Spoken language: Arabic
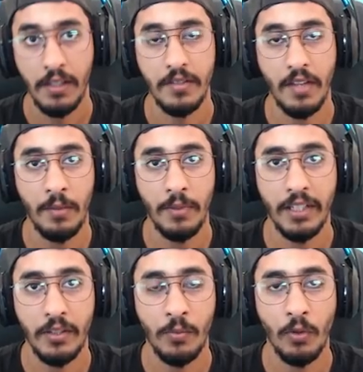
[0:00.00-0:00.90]
السلام
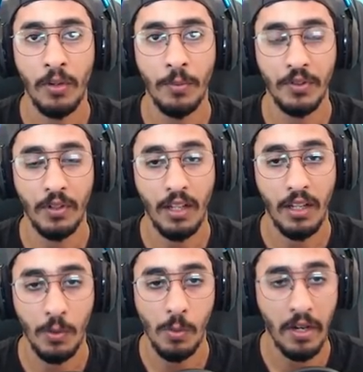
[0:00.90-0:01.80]
عليكم ورحمة
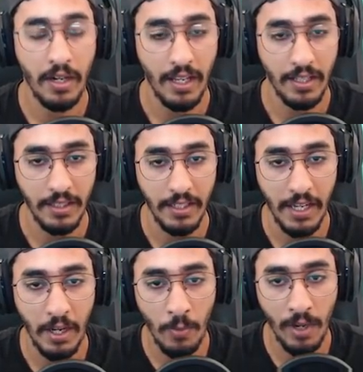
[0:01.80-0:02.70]
الله وبركاته،
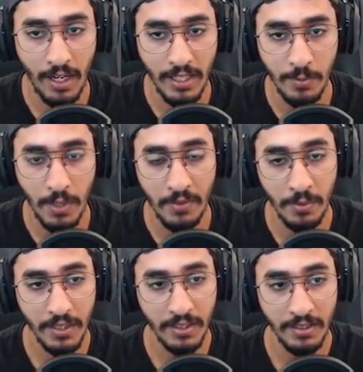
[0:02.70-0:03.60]
حياكم الله يا شباب
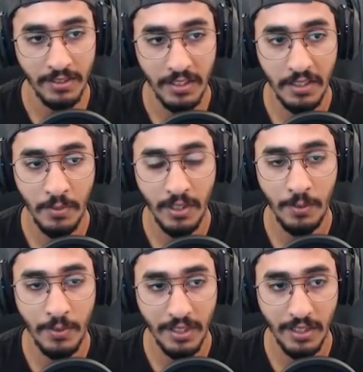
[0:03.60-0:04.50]
في مقطع جديد من
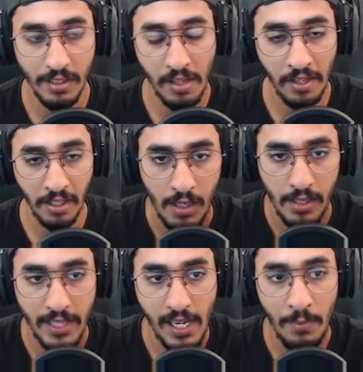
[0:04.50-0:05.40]
لعبة Elden Ring.
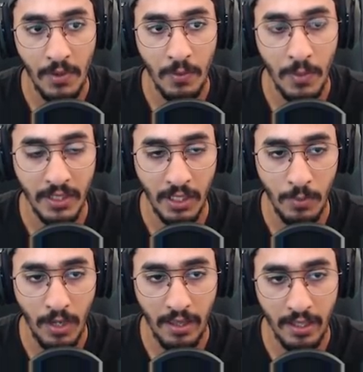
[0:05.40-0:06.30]
تكلمنا في المقطع
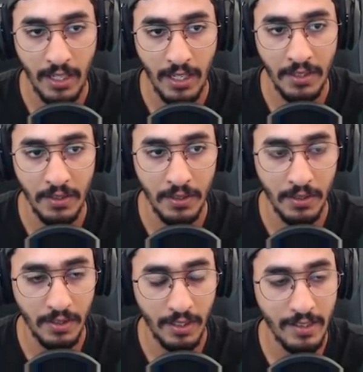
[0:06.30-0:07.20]
الماضي عن
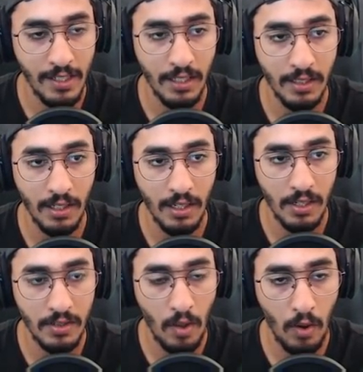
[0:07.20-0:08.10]
شخصية
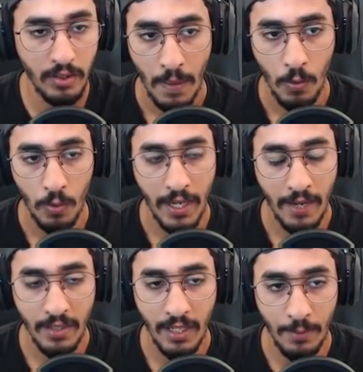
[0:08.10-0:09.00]
السرولجر وكيف
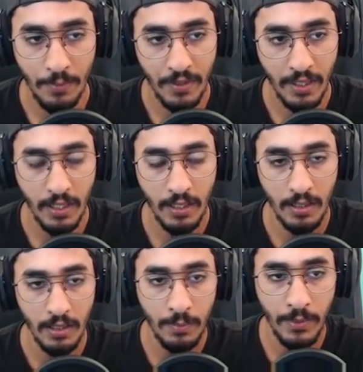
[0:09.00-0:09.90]
تلعب فيه
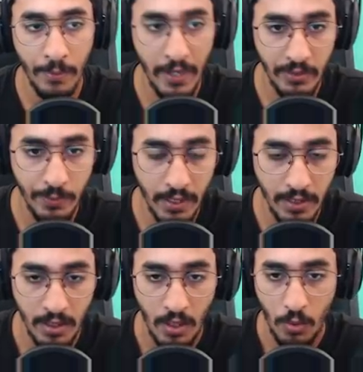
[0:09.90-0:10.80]
آه، بالميج بيلد،
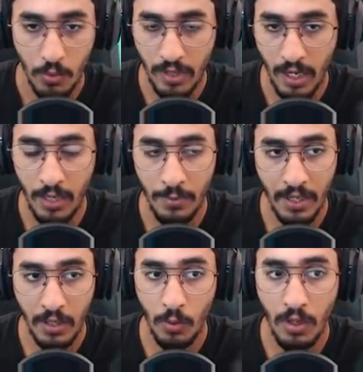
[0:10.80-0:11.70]
وصراحة من
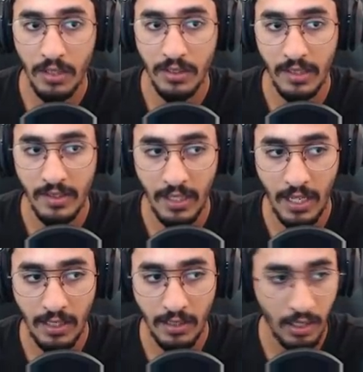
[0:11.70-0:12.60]
أقوى
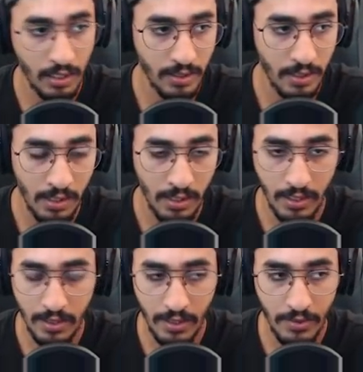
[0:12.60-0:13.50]
الشخصيات لدرجة أنك
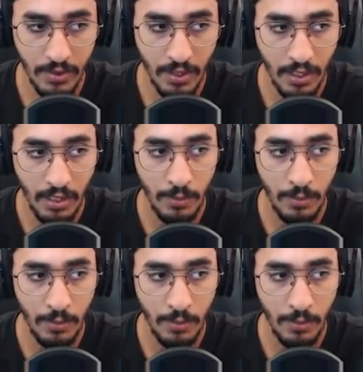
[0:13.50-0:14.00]
تحس أن اللعبة